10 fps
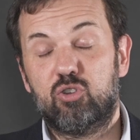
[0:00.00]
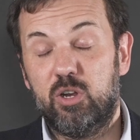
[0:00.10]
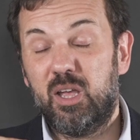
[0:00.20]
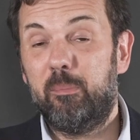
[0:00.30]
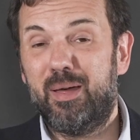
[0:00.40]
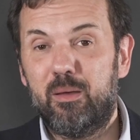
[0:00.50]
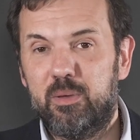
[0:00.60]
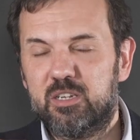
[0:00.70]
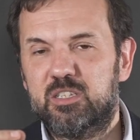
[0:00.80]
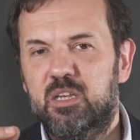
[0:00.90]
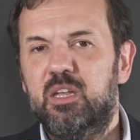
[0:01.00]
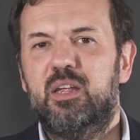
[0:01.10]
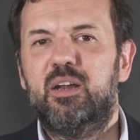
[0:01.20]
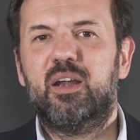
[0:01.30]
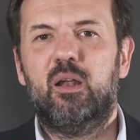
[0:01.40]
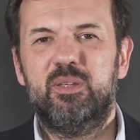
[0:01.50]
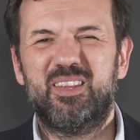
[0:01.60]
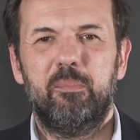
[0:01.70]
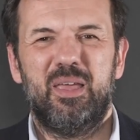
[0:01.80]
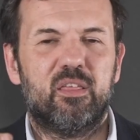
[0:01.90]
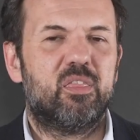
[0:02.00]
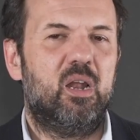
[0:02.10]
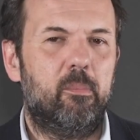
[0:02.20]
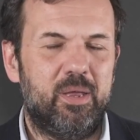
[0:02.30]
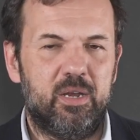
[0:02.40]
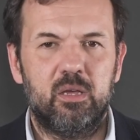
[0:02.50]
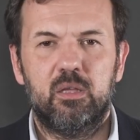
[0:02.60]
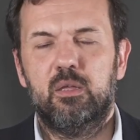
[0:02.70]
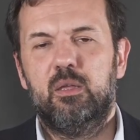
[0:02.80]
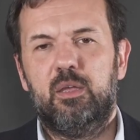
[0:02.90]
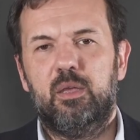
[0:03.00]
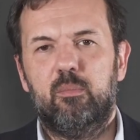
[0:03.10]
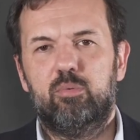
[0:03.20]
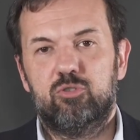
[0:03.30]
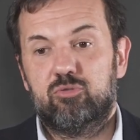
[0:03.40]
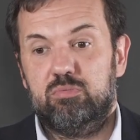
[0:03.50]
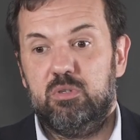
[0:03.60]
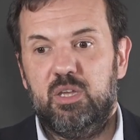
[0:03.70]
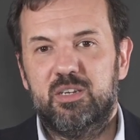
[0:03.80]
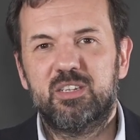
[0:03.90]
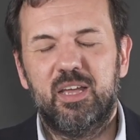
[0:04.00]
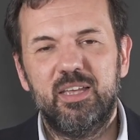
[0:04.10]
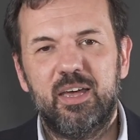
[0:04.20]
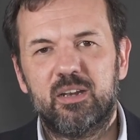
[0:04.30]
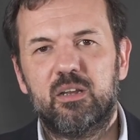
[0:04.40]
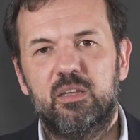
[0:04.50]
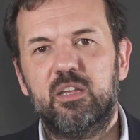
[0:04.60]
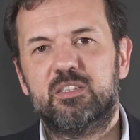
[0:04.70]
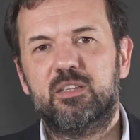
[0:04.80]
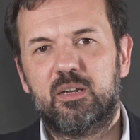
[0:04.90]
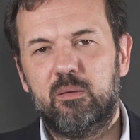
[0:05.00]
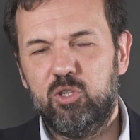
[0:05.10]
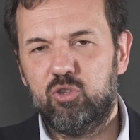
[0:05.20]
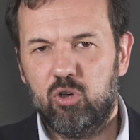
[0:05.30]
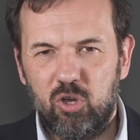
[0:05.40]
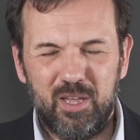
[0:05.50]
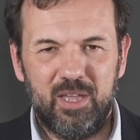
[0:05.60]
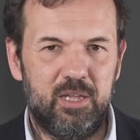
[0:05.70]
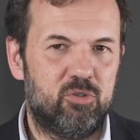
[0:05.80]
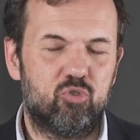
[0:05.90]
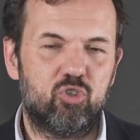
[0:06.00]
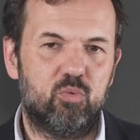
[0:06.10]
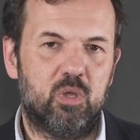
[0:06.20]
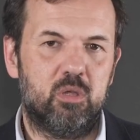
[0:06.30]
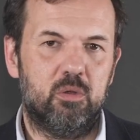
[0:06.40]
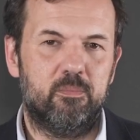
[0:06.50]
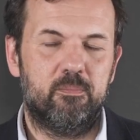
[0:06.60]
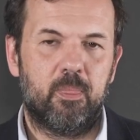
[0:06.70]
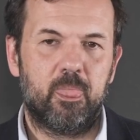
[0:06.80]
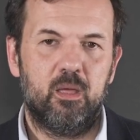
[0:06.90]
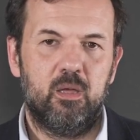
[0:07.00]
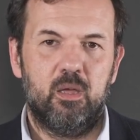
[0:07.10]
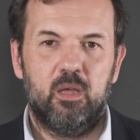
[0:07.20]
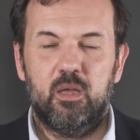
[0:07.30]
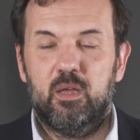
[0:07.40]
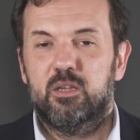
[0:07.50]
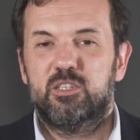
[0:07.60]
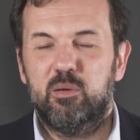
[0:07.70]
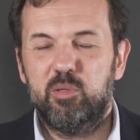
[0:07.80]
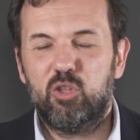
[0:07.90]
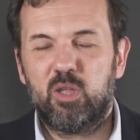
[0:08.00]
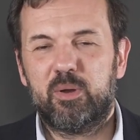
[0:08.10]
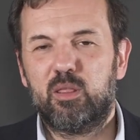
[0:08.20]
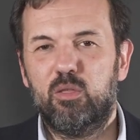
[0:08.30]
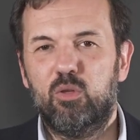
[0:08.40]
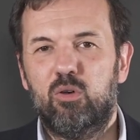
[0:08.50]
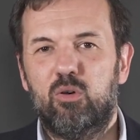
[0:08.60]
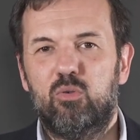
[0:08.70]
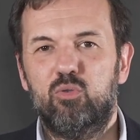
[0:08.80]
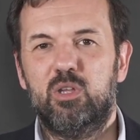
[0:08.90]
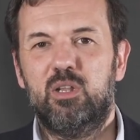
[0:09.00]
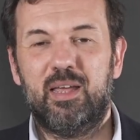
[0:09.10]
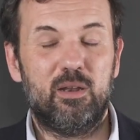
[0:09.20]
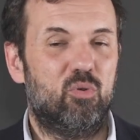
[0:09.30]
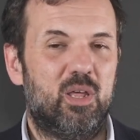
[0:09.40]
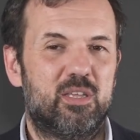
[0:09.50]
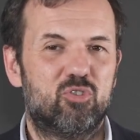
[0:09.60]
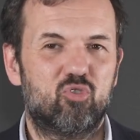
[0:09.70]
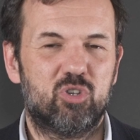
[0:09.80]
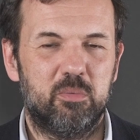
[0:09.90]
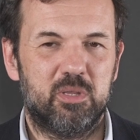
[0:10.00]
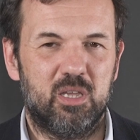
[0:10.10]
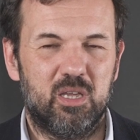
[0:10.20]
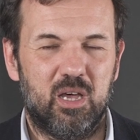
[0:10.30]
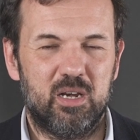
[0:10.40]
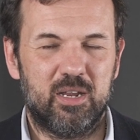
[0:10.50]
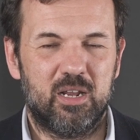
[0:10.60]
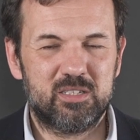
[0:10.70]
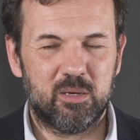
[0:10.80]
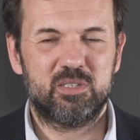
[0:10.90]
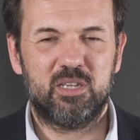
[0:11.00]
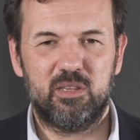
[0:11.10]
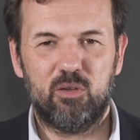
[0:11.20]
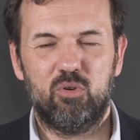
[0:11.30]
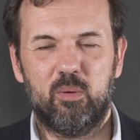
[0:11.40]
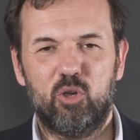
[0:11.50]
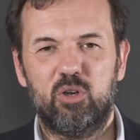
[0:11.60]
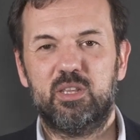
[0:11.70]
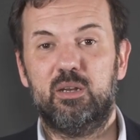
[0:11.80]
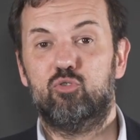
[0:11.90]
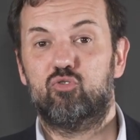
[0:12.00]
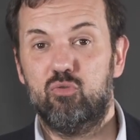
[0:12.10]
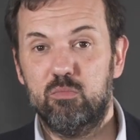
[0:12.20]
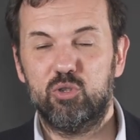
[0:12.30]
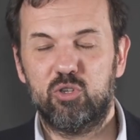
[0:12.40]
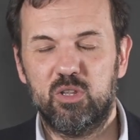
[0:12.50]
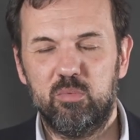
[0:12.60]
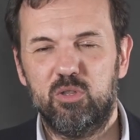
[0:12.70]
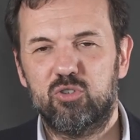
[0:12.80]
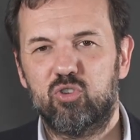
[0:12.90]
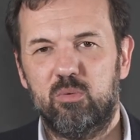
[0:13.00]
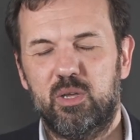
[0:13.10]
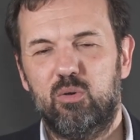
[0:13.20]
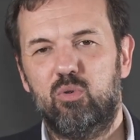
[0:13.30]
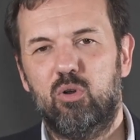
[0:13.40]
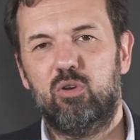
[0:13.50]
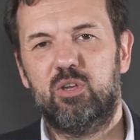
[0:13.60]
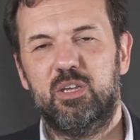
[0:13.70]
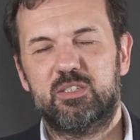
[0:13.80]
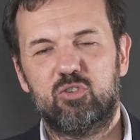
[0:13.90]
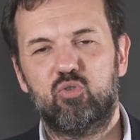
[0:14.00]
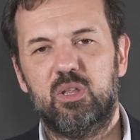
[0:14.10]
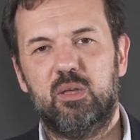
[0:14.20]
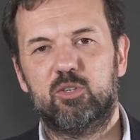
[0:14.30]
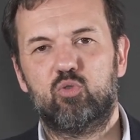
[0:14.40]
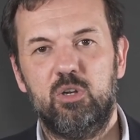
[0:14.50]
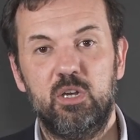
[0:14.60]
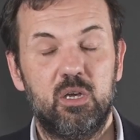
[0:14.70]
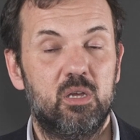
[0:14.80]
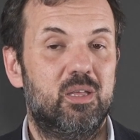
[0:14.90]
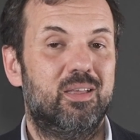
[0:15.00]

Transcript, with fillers: crónica para ver si realmente merece la pena eh, pues, ensayar ese tratamiento en tu situación. Si el vídeo te ha parecido útil, dale un like y suscríbete al canal. Sabes que Tengo un Amigo que tenemos un montón de vídeos sobre urología y sexualidad masculina,